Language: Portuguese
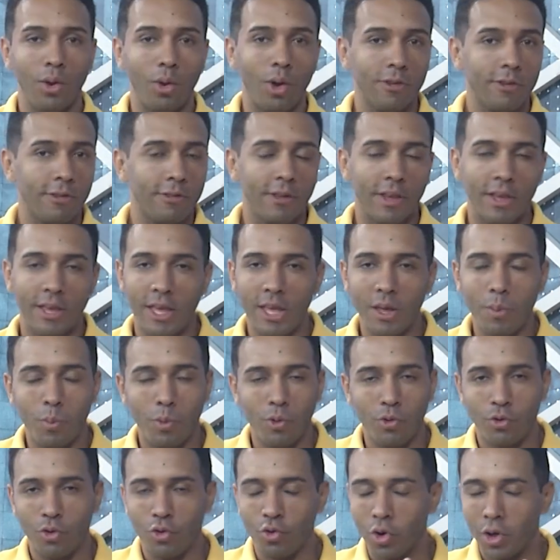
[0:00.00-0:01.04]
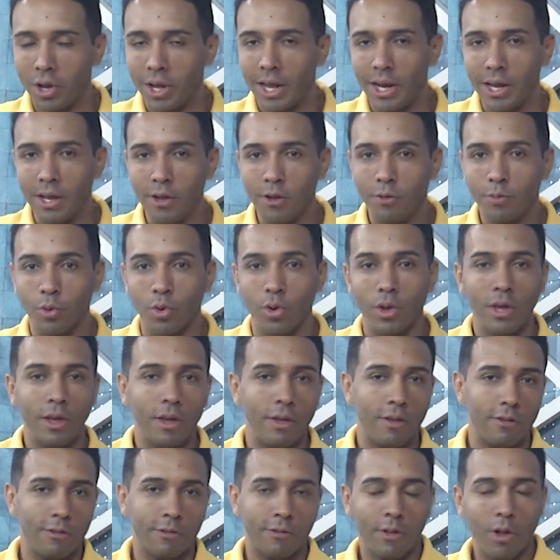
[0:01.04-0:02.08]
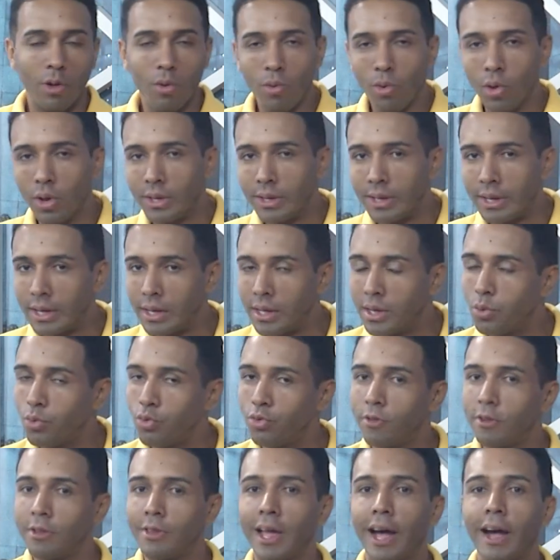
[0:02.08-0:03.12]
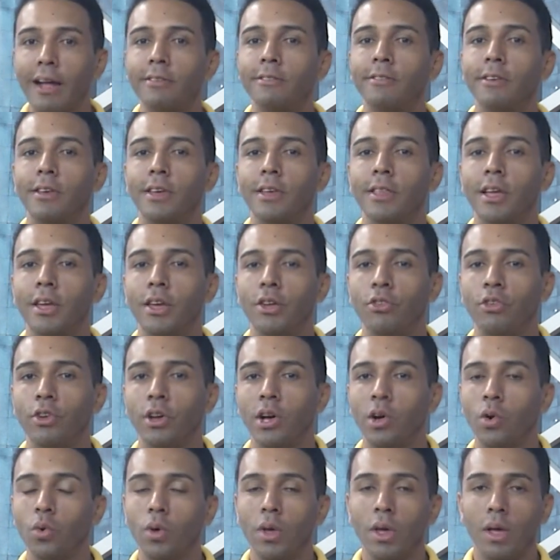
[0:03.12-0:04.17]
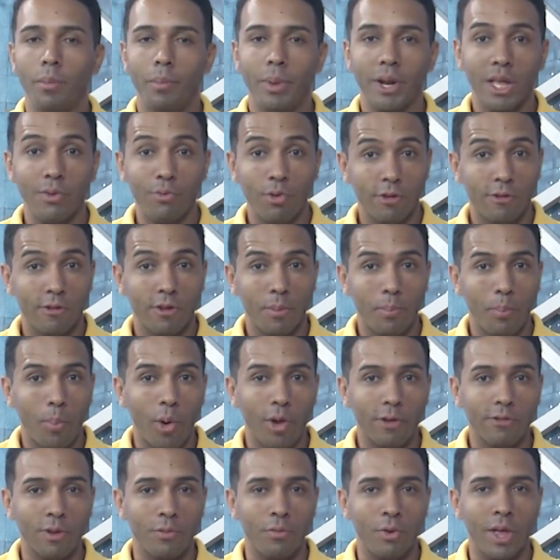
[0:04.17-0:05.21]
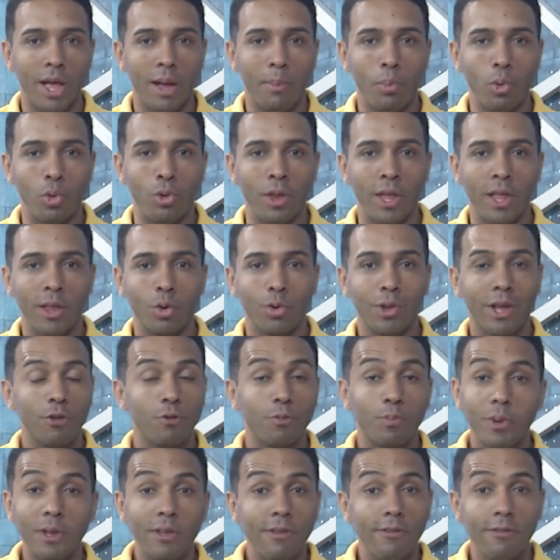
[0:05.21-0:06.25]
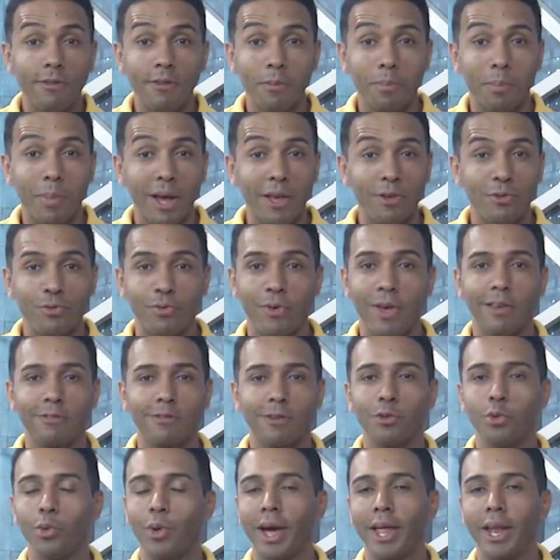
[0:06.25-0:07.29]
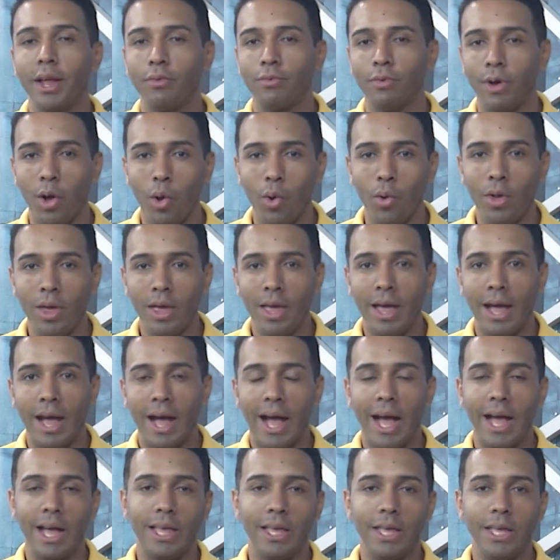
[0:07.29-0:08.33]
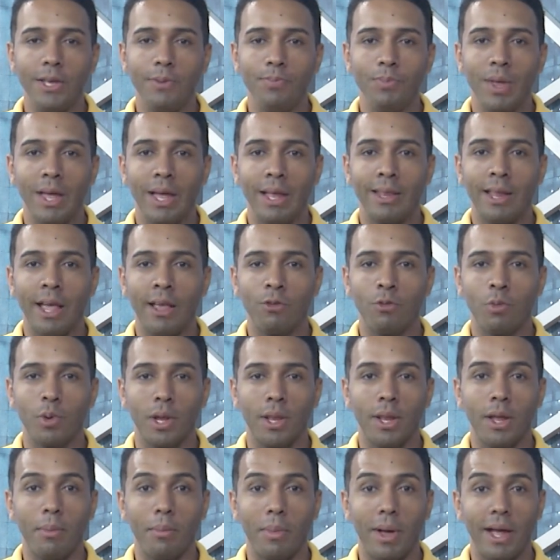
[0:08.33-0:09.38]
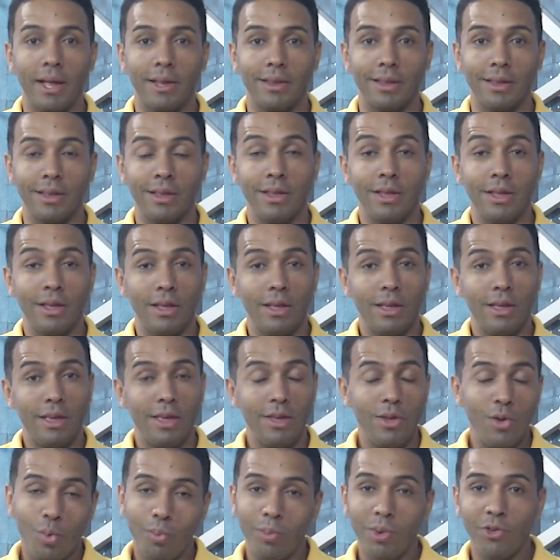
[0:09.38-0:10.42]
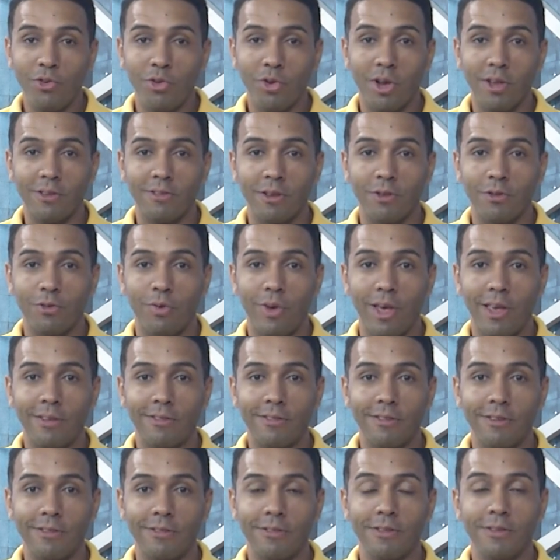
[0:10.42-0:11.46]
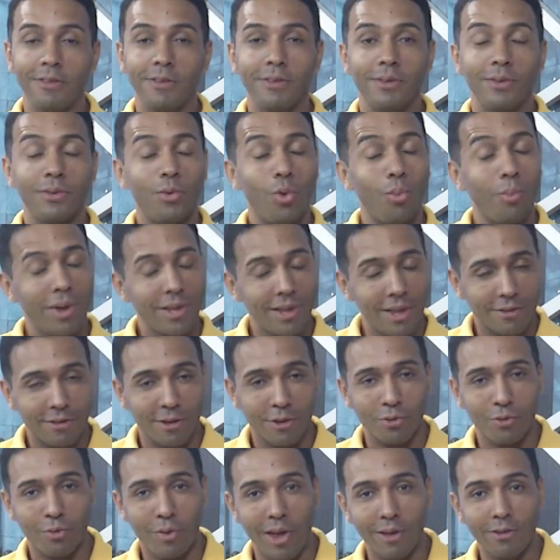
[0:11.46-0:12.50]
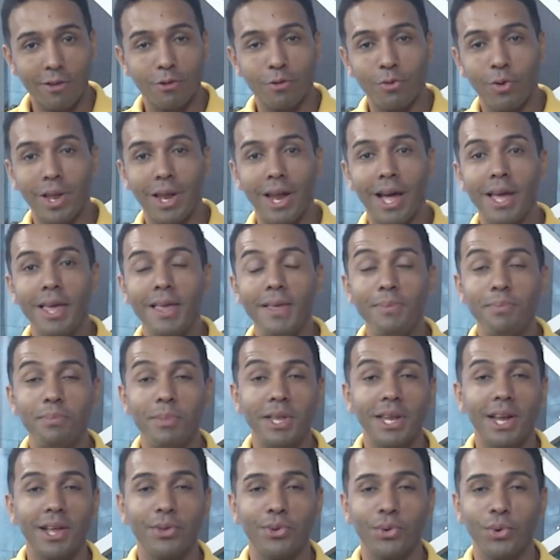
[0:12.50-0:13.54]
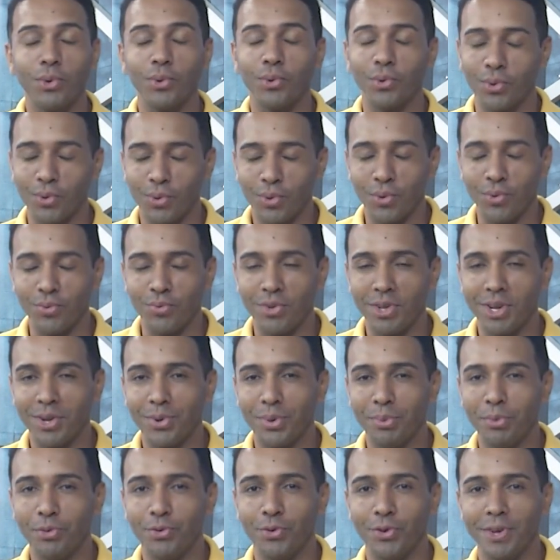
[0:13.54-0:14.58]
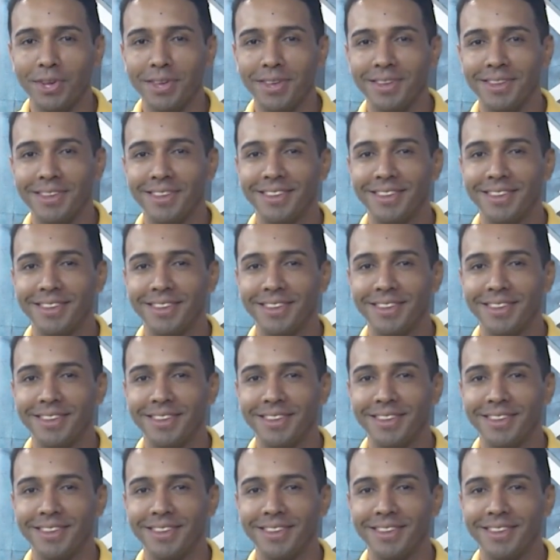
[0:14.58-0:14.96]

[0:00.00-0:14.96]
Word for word: Nossas equipes de jornalismo estão rodando cidades aqui da região para que você possa ficar por dentro das principais festas do carnaval aqui na Zona da Mata. E uma de nossas festas, uma dessas festas foi lá em Miradouro. Confira como foi.